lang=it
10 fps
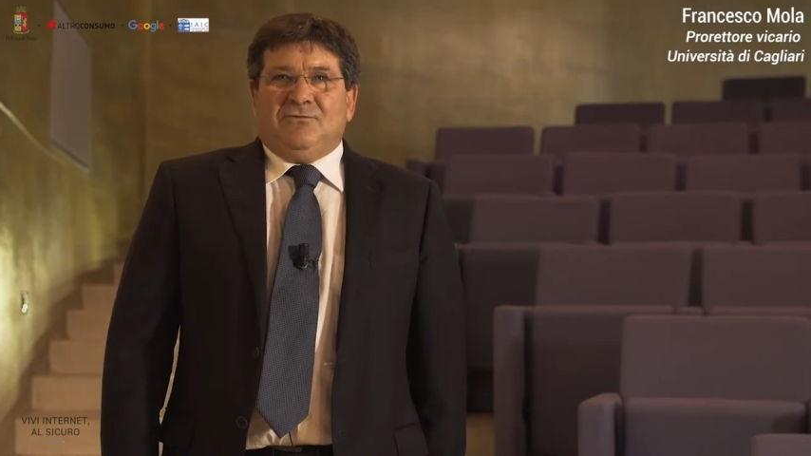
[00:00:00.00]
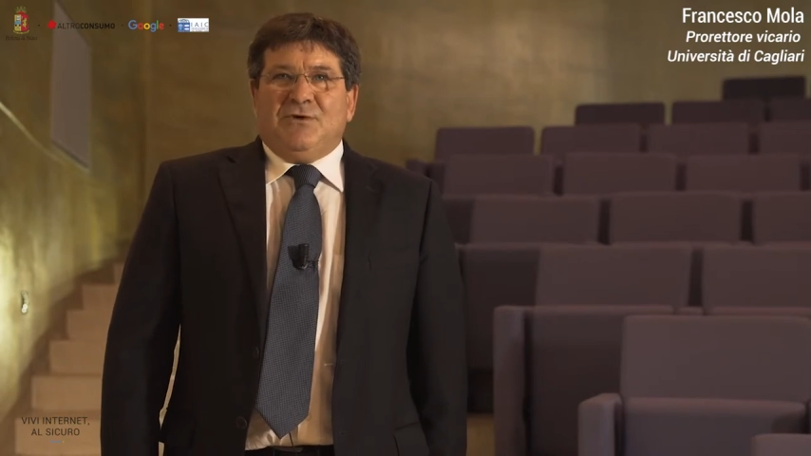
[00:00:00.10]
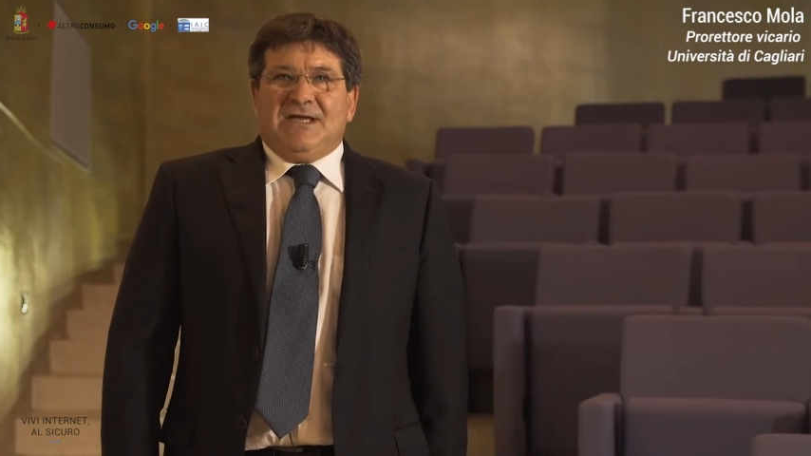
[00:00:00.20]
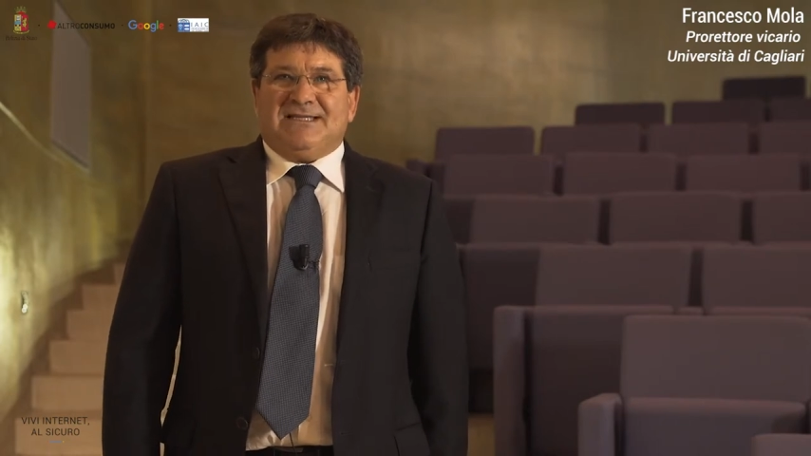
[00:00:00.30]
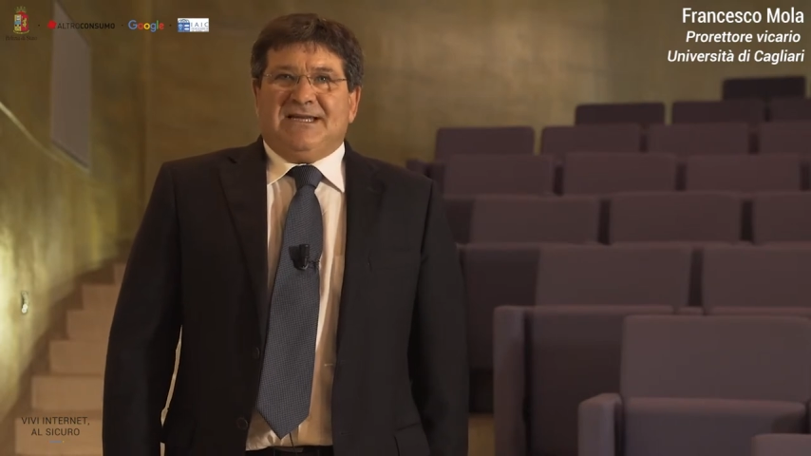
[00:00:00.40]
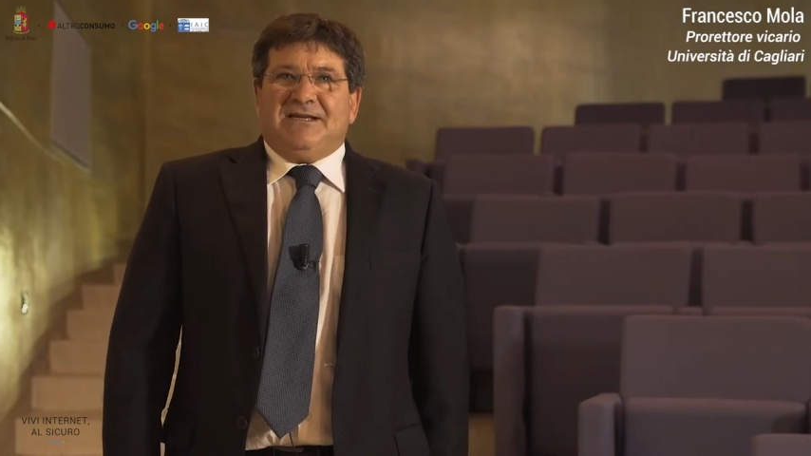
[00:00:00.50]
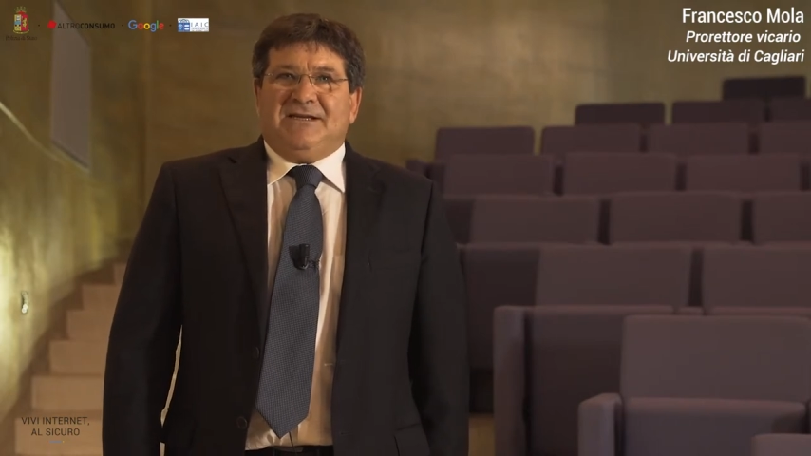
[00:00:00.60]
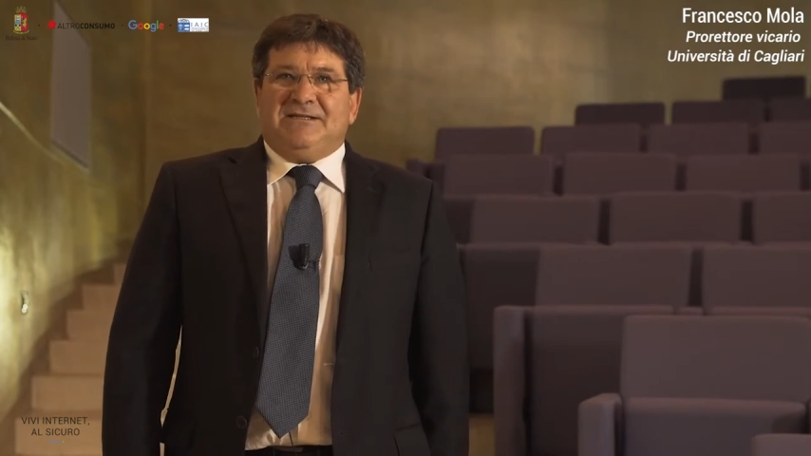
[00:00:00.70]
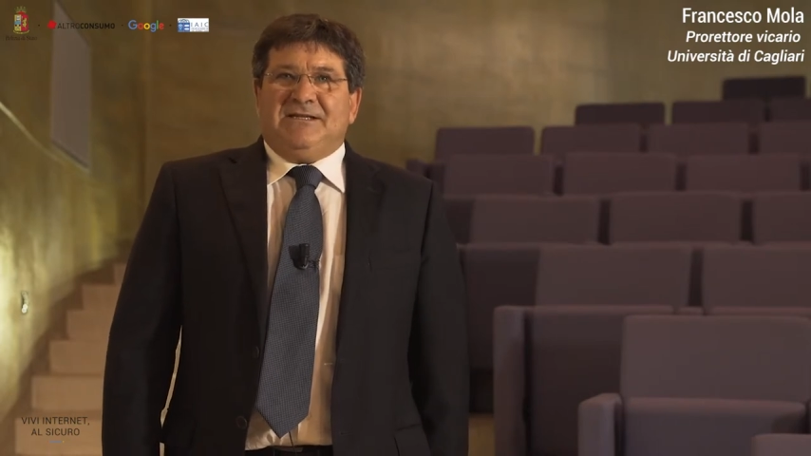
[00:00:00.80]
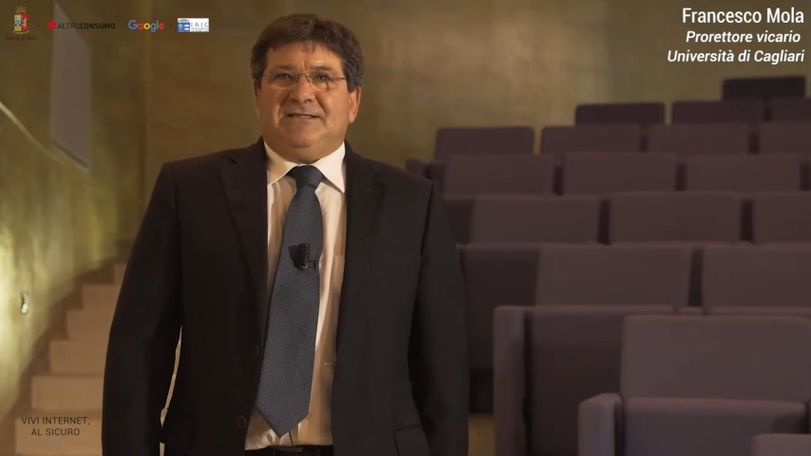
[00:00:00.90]
una
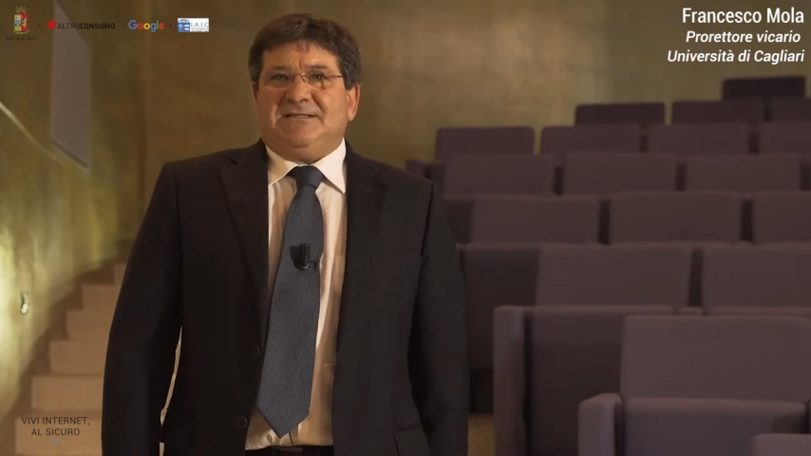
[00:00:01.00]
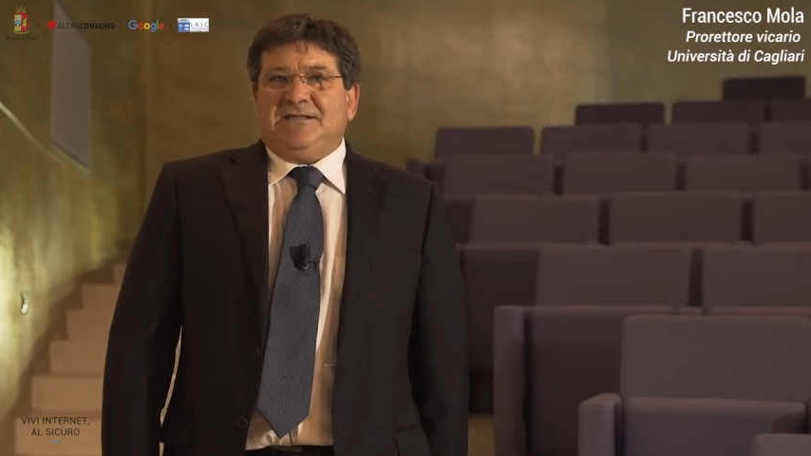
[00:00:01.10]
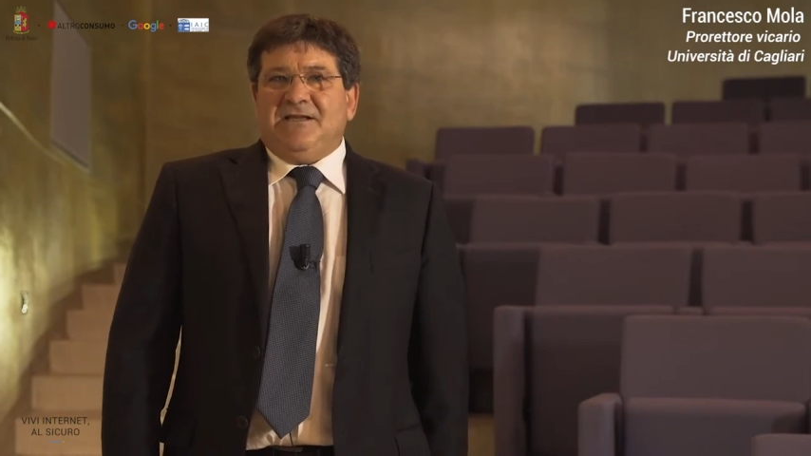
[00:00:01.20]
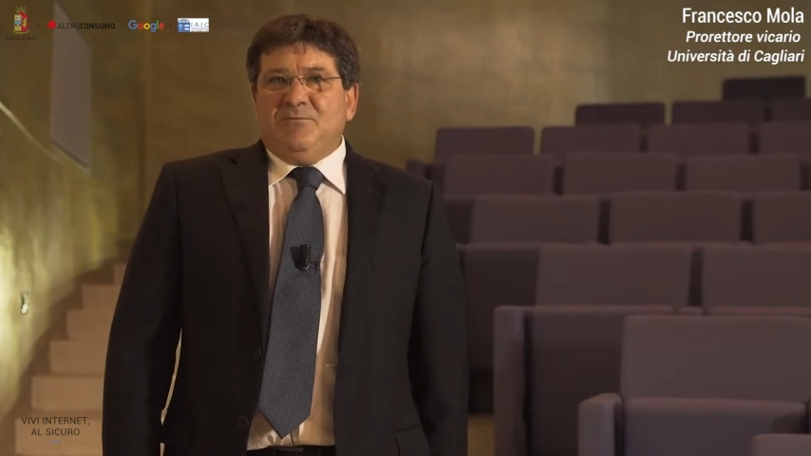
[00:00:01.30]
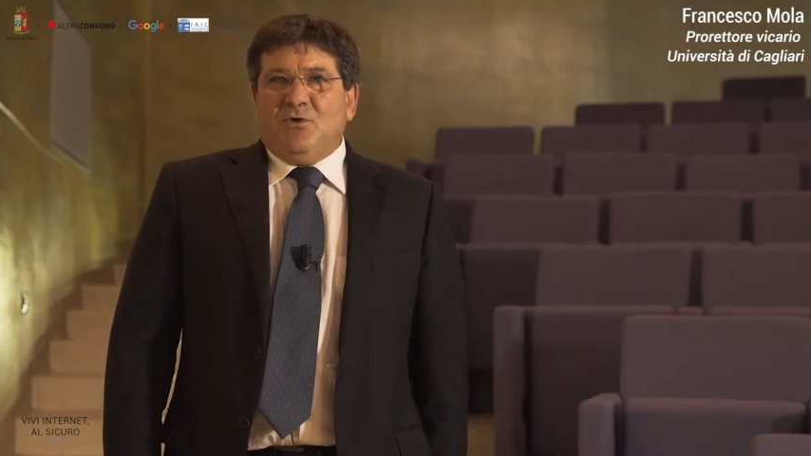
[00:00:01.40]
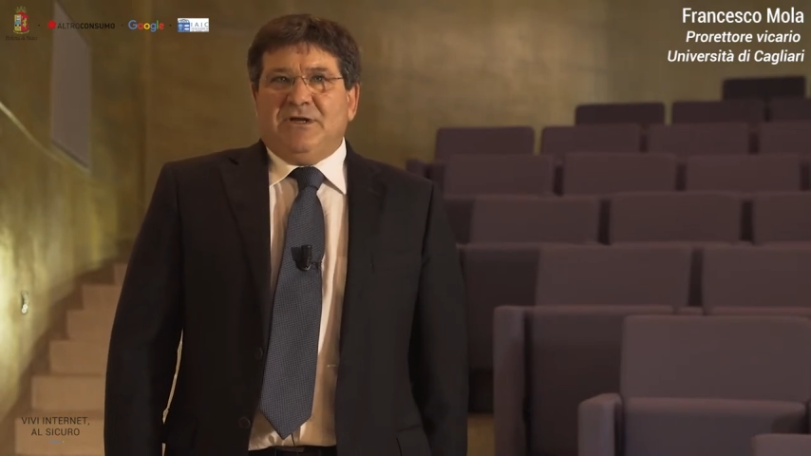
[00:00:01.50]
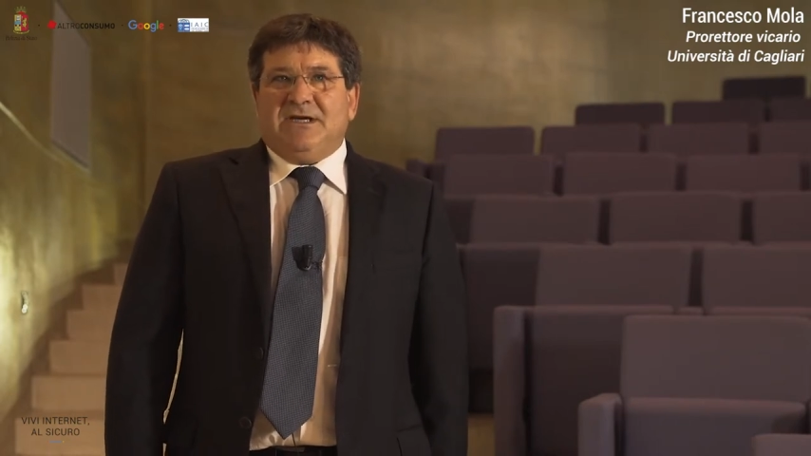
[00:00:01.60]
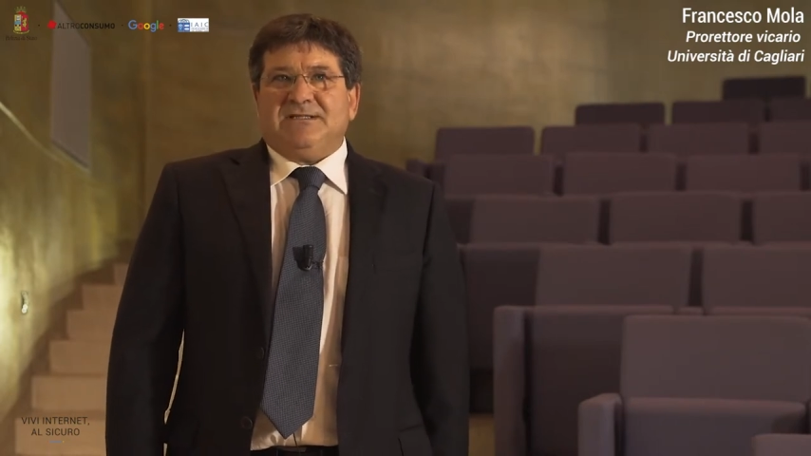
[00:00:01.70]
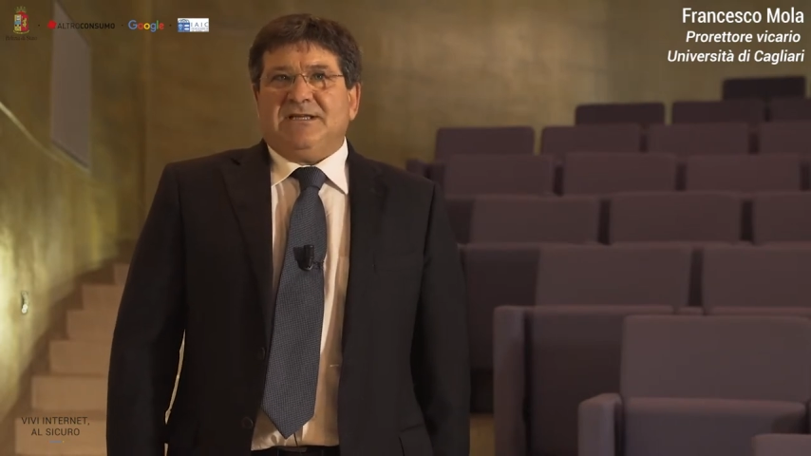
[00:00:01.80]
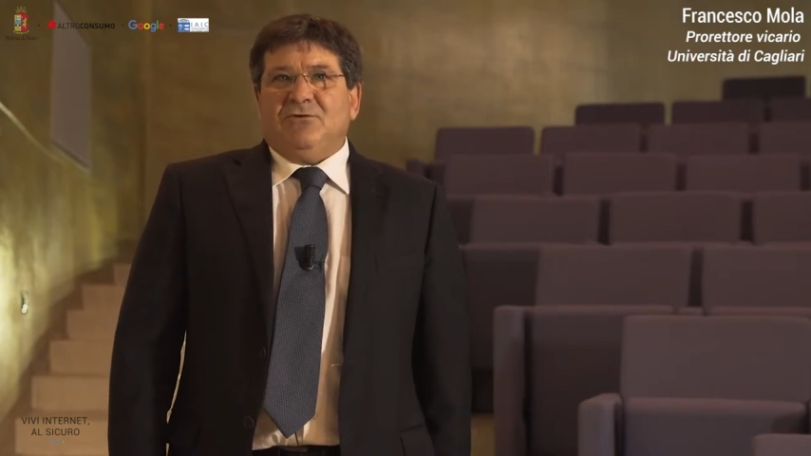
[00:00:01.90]
serie di stimoli
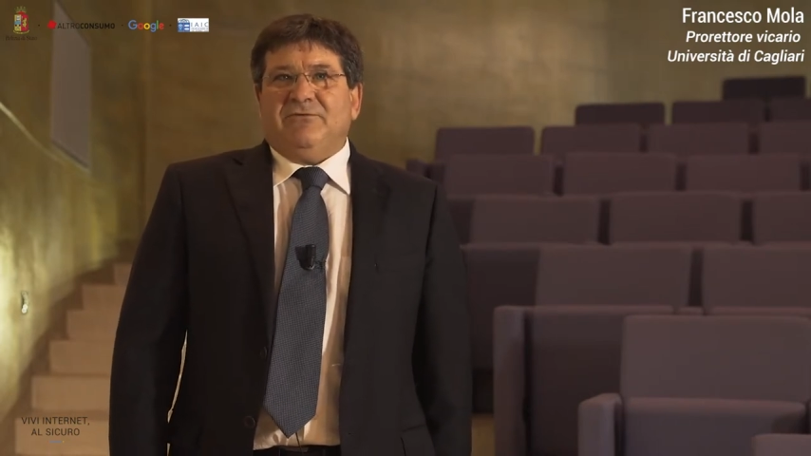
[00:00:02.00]
che stanno